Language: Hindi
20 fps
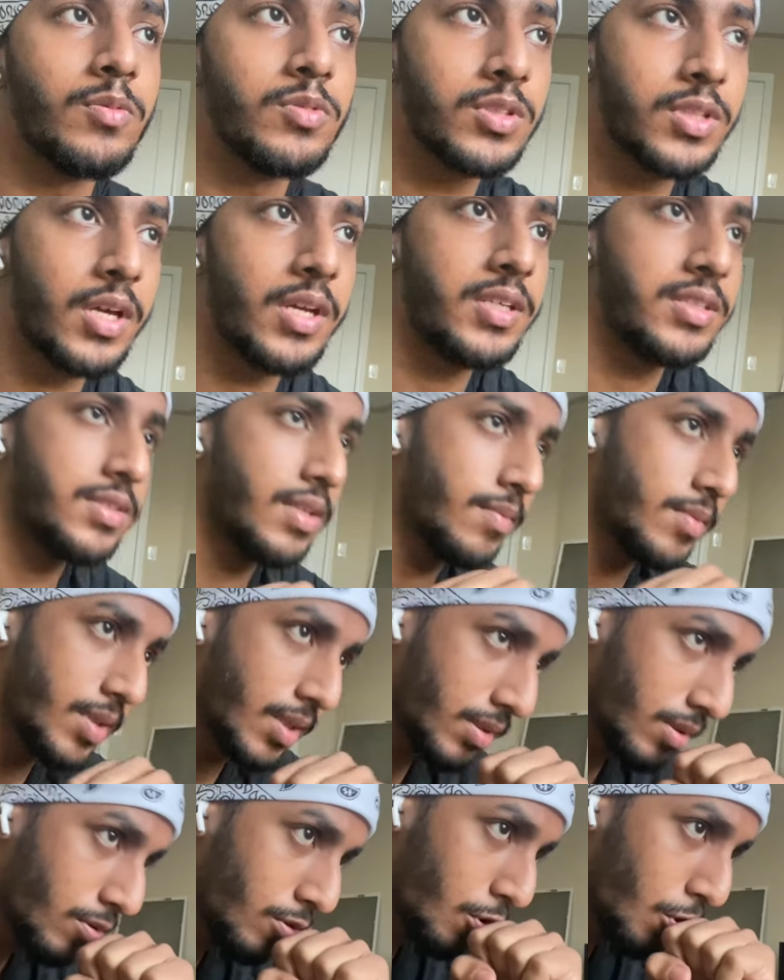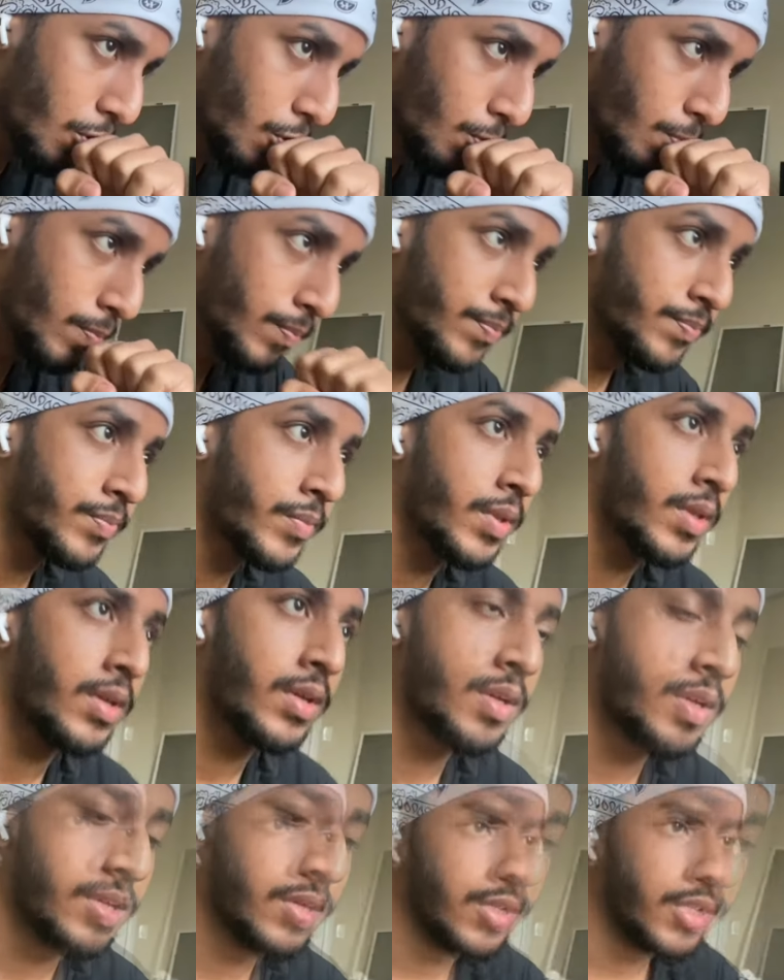उसका रीज़न बताता हूँ क्यों
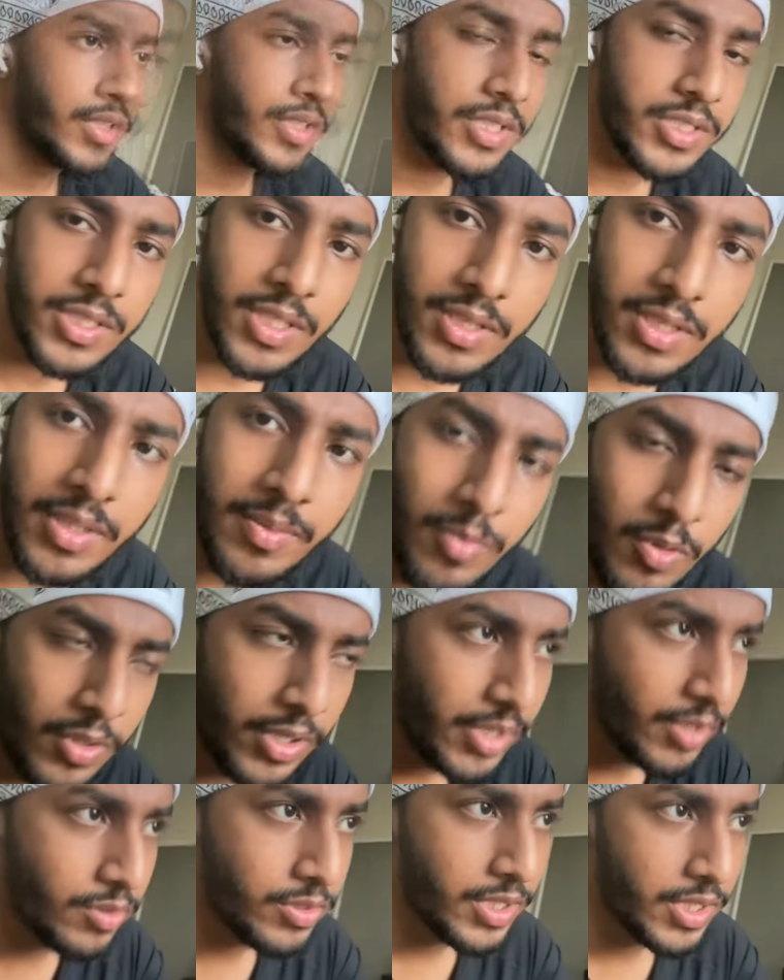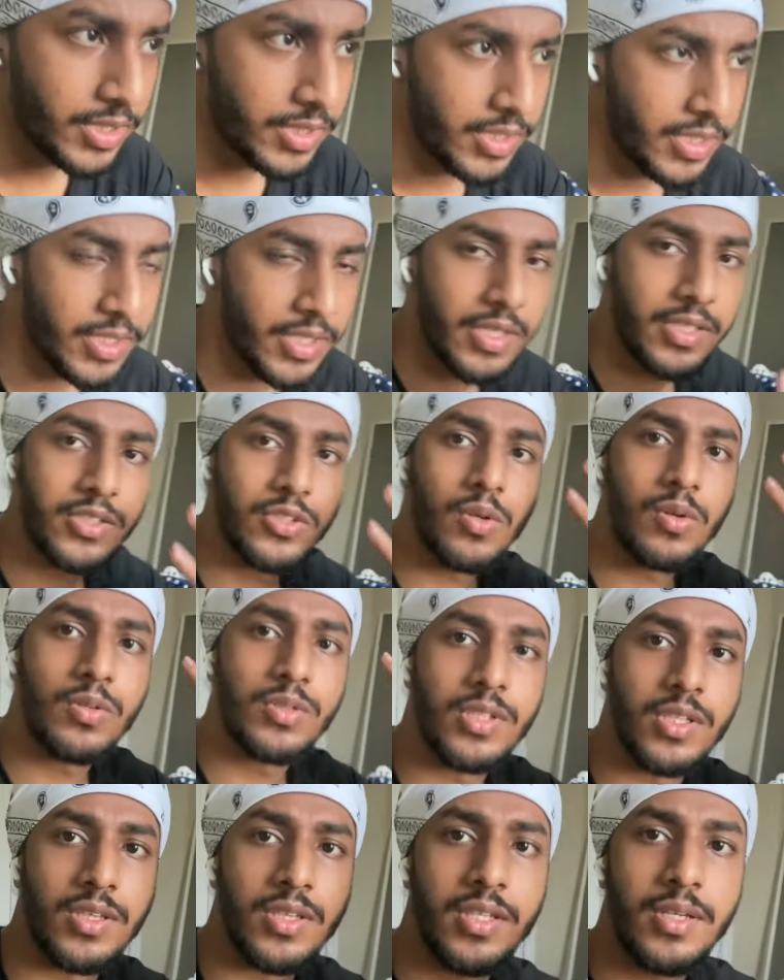तो जिनकी जल्दी बोर्डिंग हो जाती है यानी जो लोग
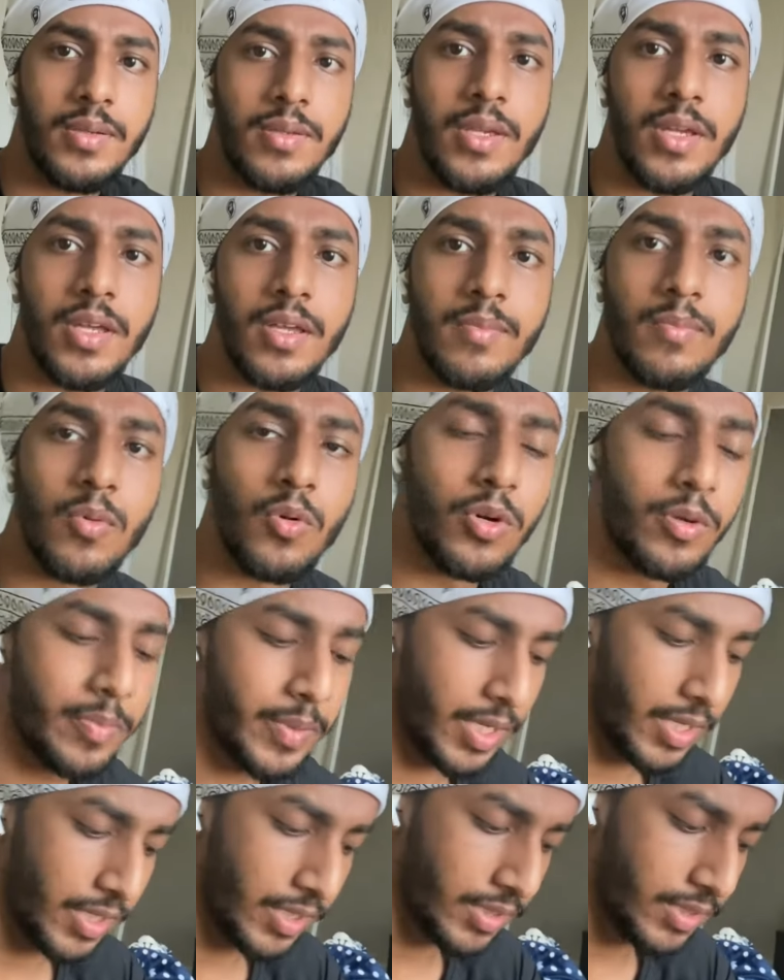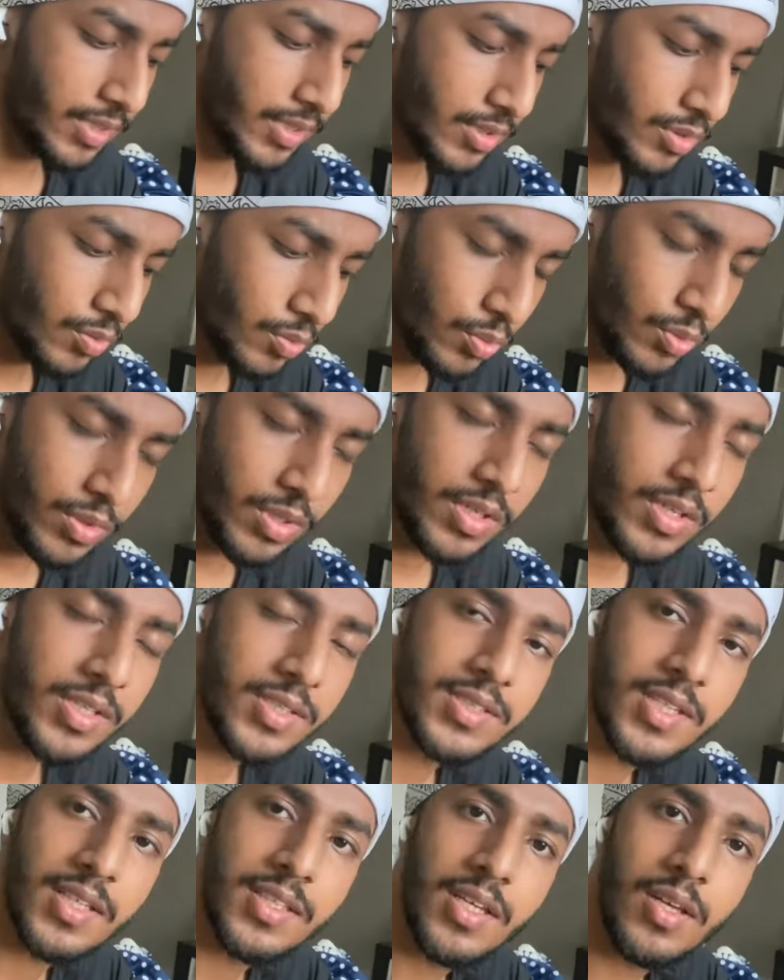जल्दी एयरपोर्ट पे आ जाते हैं तो उनके
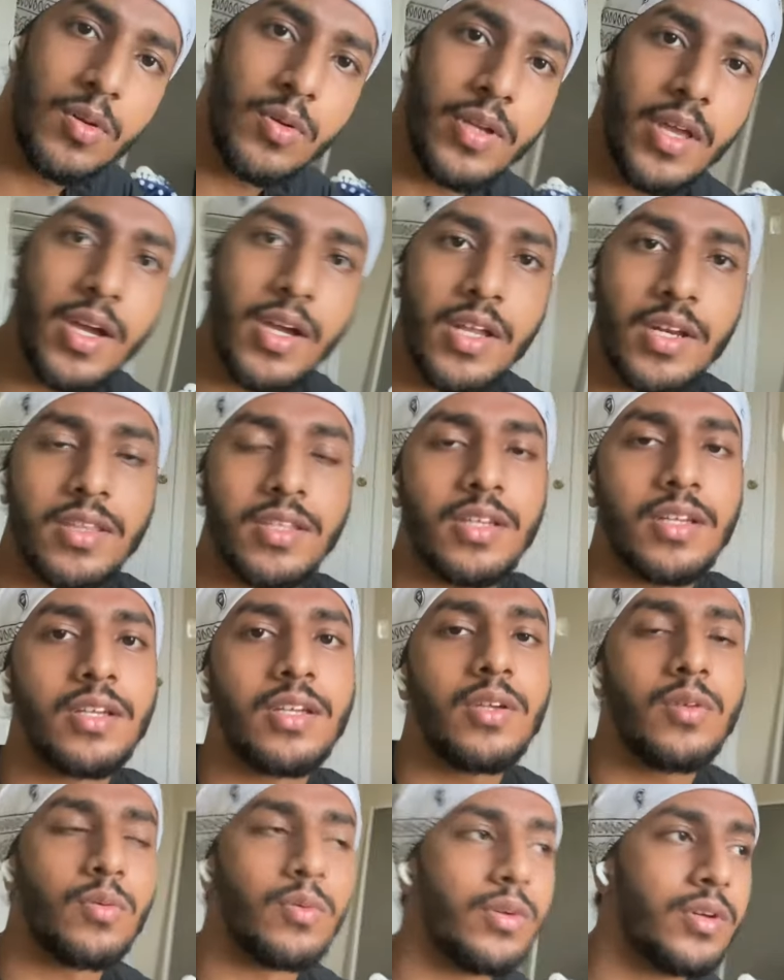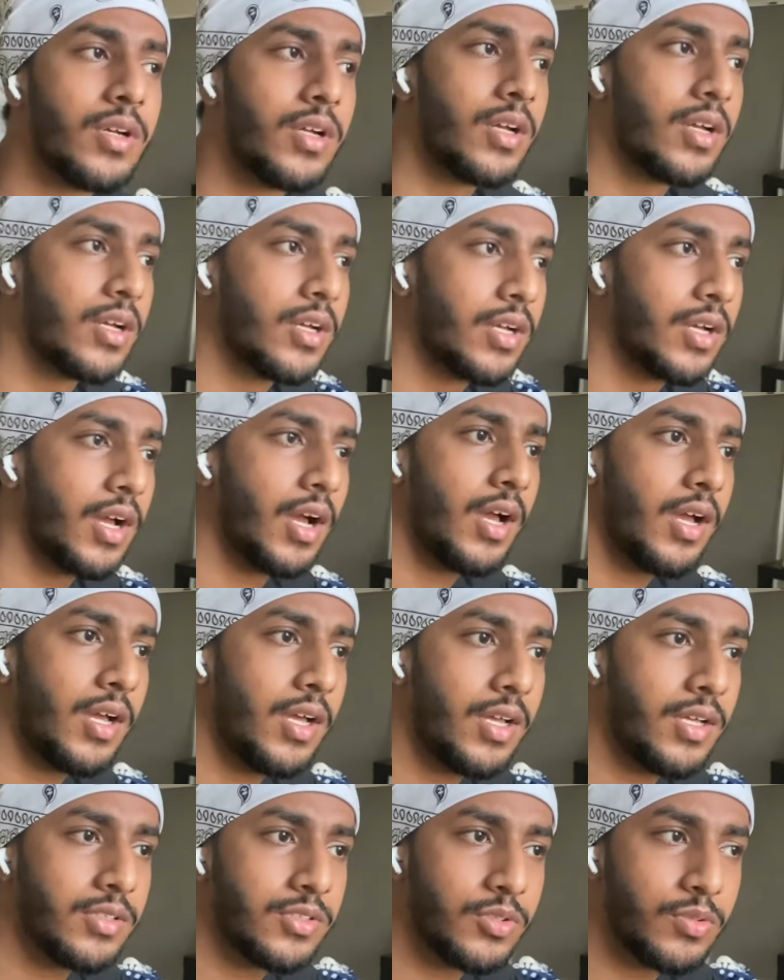साथ ये लोग क्या करते हैं कि उनका
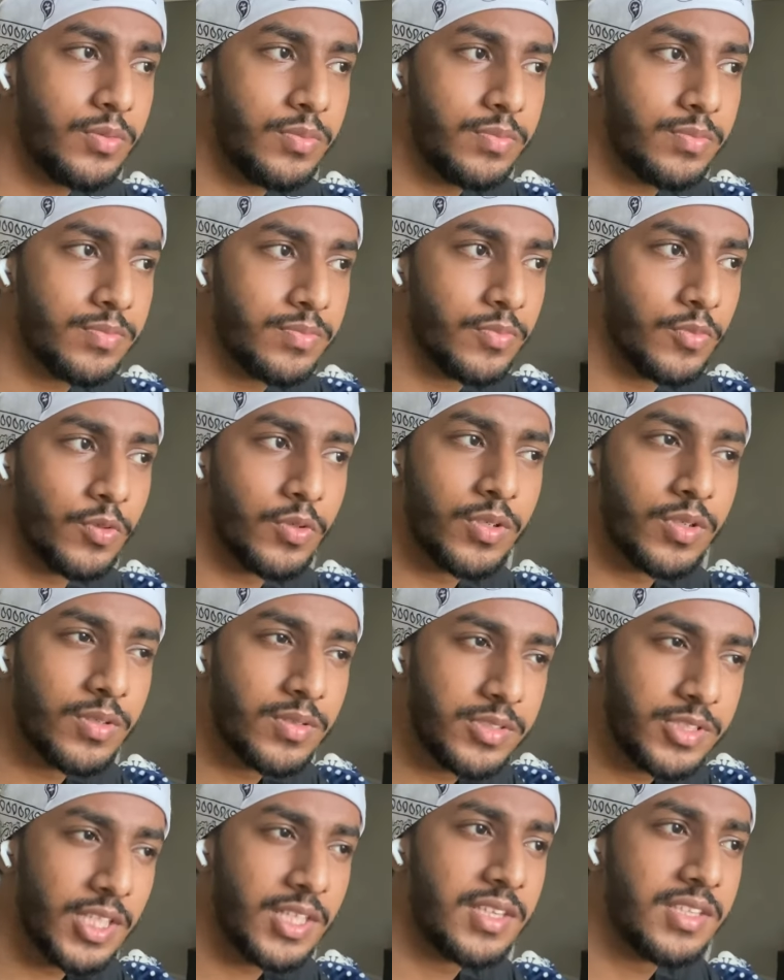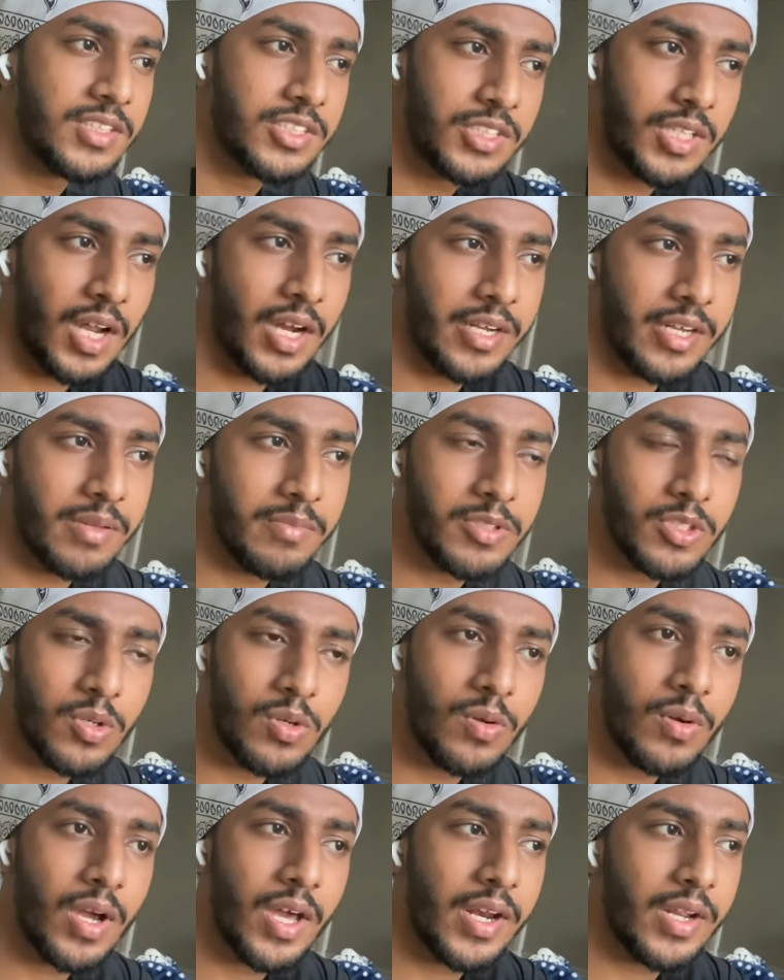जो उन जल्द स्टार्टिंग में जो
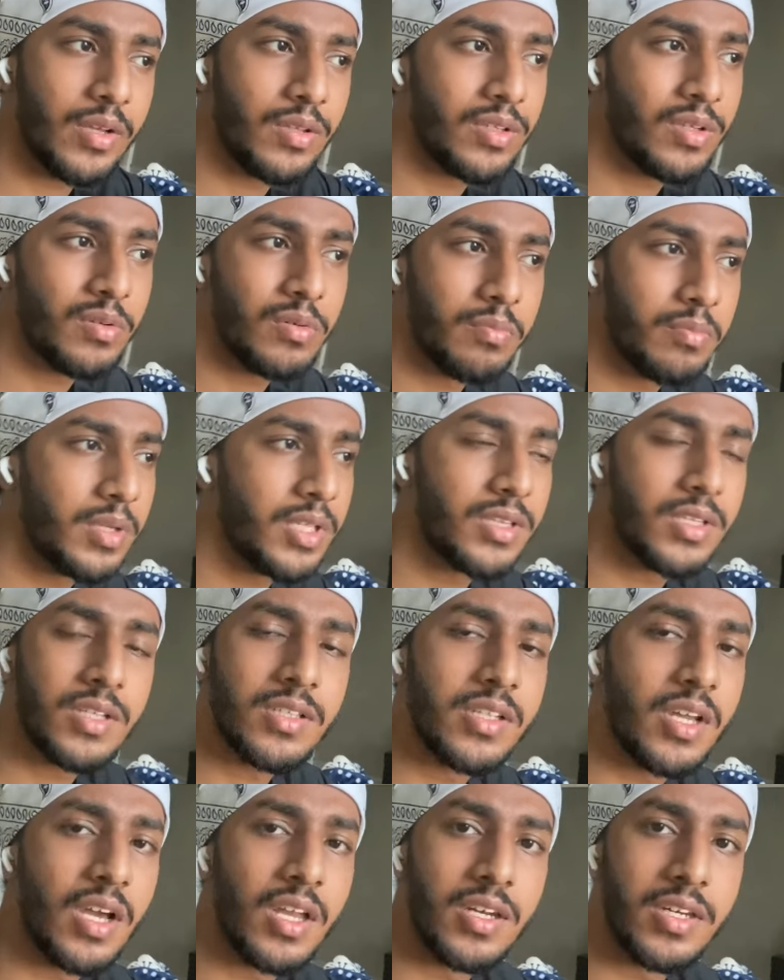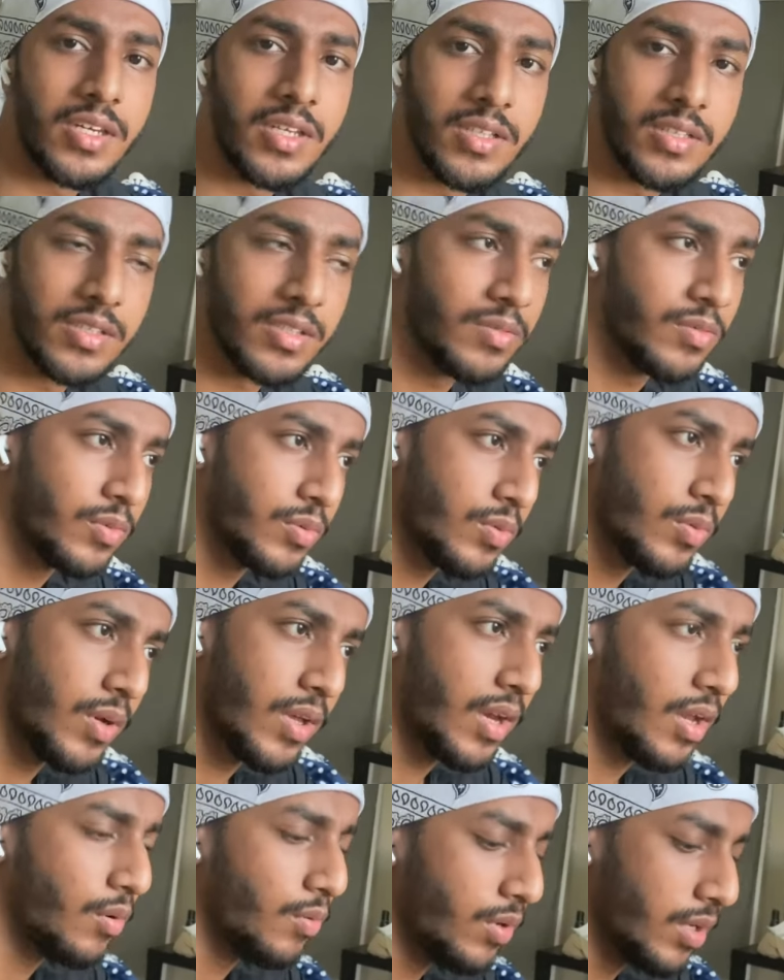लोग आ रहे होते हैं उनमें इतना ध्यान नहीं लेते हैं उनको
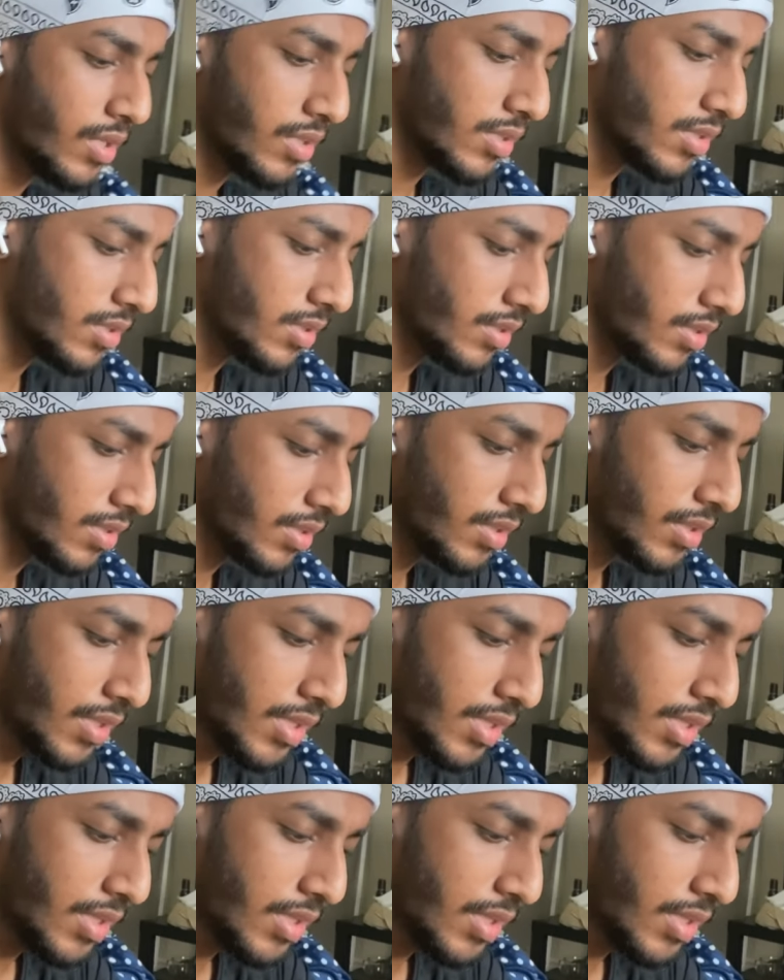अलाउ कर देते हैं